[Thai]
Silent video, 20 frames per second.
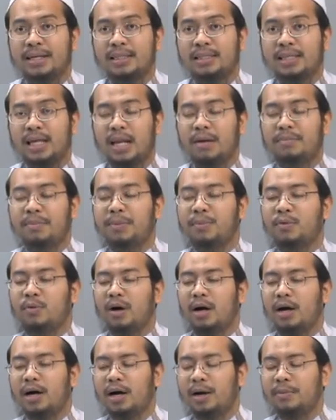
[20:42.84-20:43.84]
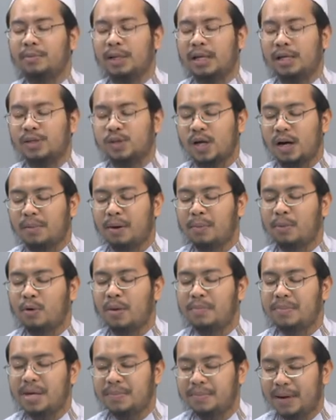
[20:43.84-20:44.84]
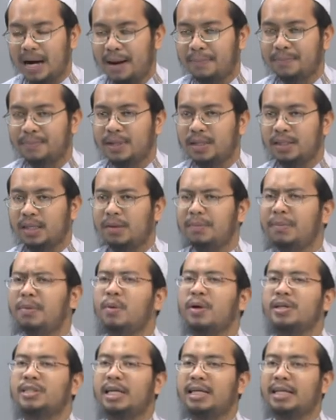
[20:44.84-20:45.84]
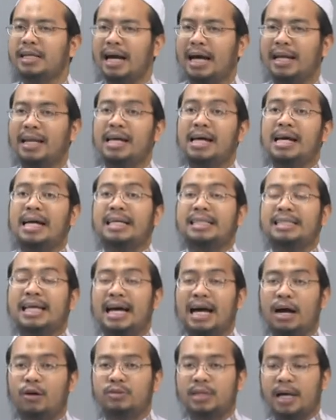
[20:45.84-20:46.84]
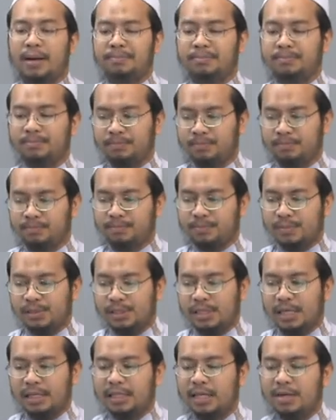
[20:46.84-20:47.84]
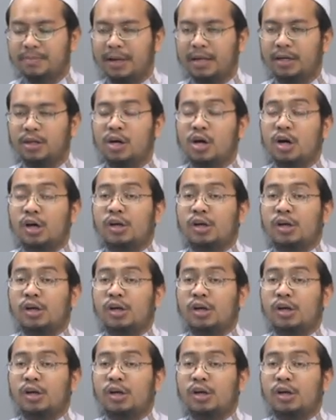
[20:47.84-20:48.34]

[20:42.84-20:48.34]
ท่านนบีบอกว่าเอออันซอบะบอกว่ามีบาปในบีบอกเช่นกัน ถ้าเขาทำสิ่งที่มัน